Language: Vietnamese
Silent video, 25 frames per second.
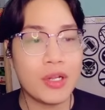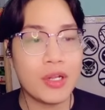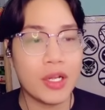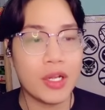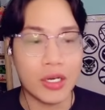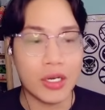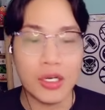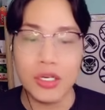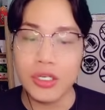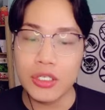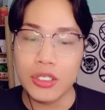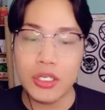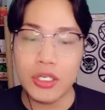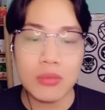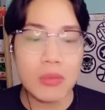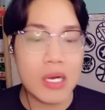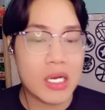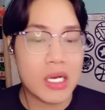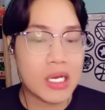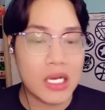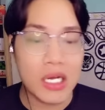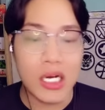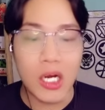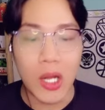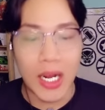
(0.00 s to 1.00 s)
thịt nướng
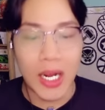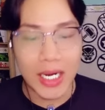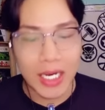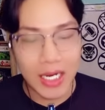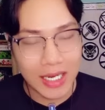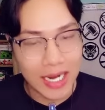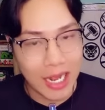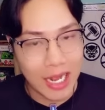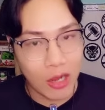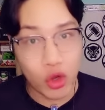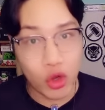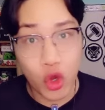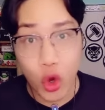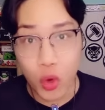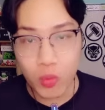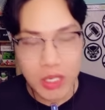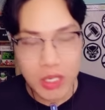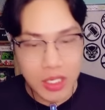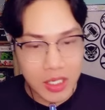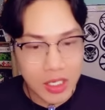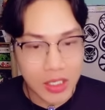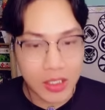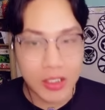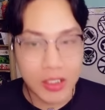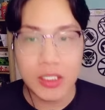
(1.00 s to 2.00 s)
bất cứ loại thịt nào cũng
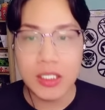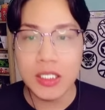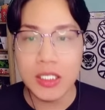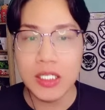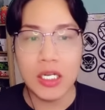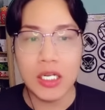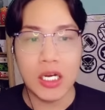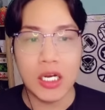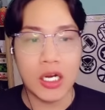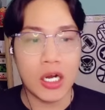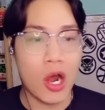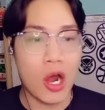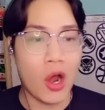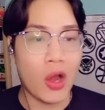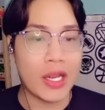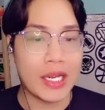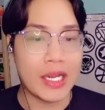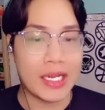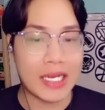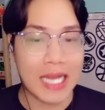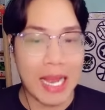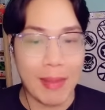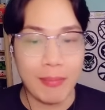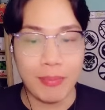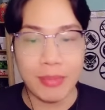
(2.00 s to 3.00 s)
được
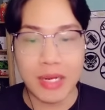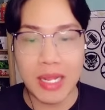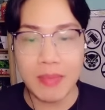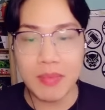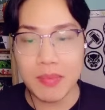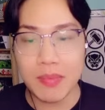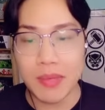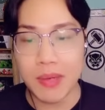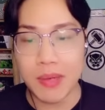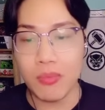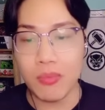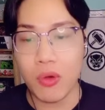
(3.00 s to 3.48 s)
rồi cầm thêm cho mình